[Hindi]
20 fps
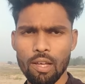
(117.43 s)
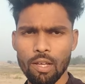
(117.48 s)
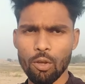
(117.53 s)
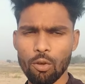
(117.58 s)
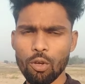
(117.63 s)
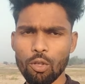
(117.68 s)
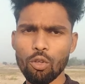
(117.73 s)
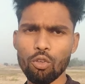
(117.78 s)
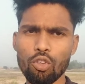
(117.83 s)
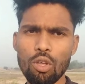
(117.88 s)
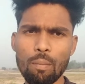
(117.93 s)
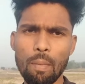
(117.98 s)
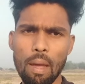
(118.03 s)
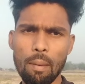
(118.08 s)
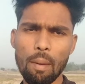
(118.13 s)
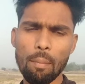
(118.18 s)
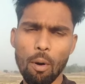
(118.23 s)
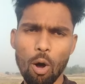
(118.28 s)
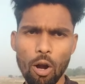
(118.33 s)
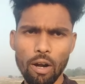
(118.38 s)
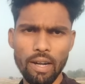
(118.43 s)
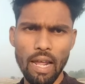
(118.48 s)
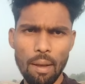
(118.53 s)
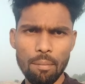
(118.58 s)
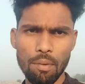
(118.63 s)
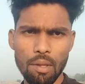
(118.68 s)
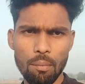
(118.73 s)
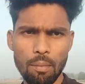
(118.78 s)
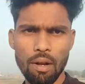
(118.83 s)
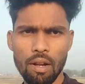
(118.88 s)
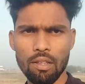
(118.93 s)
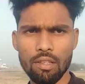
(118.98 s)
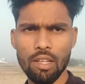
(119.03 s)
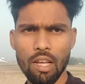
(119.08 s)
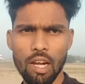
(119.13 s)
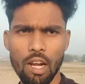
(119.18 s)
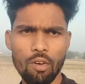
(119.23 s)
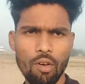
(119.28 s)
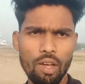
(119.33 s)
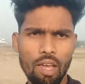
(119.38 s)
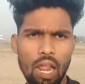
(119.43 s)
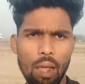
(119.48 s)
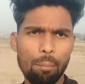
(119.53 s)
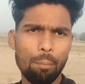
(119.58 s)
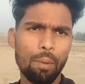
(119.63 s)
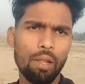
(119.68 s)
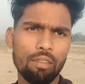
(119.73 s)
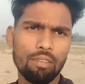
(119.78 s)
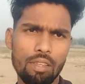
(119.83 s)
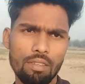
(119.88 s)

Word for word: क्योंकि दोस्तों मैं भी बहुत टाइम से मेहनत कर रहा हूँ अगर आप मेरे